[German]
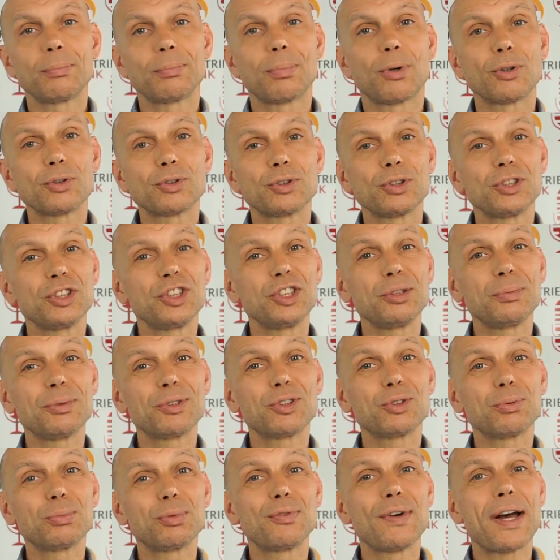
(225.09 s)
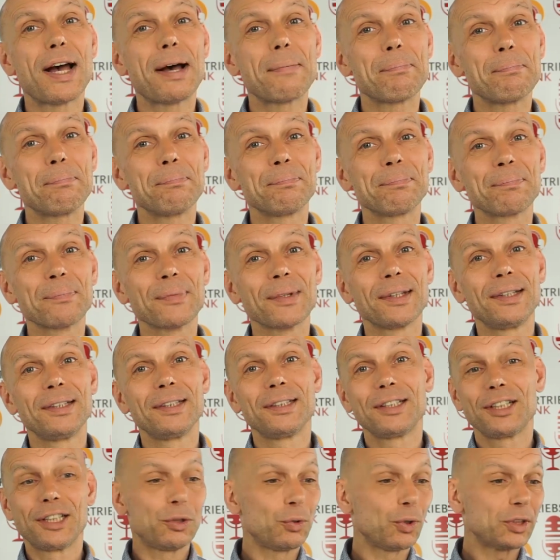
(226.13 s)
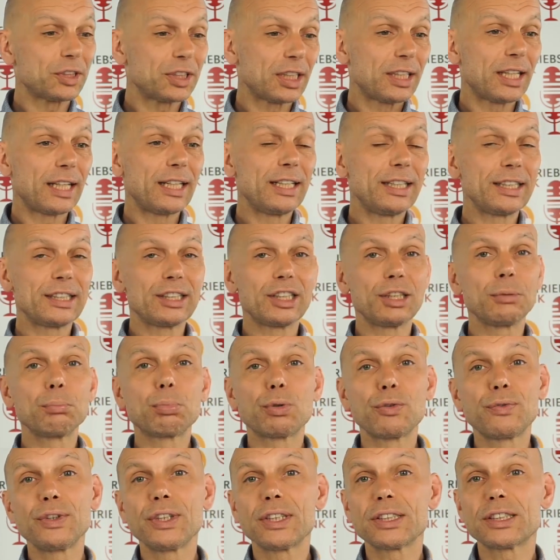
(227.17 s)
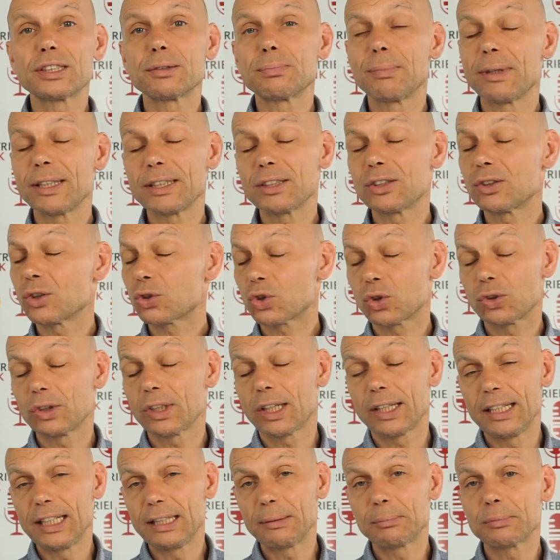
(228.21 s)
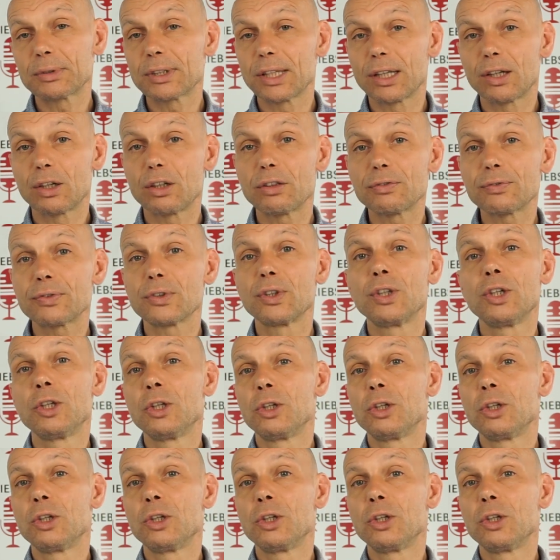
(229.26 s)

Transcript: Brauchst du dich nicht mehr zu bewerben. Äh, du hast ja dein LinkedIn-Profil, das ist meistens auch schon dein Lebenslauf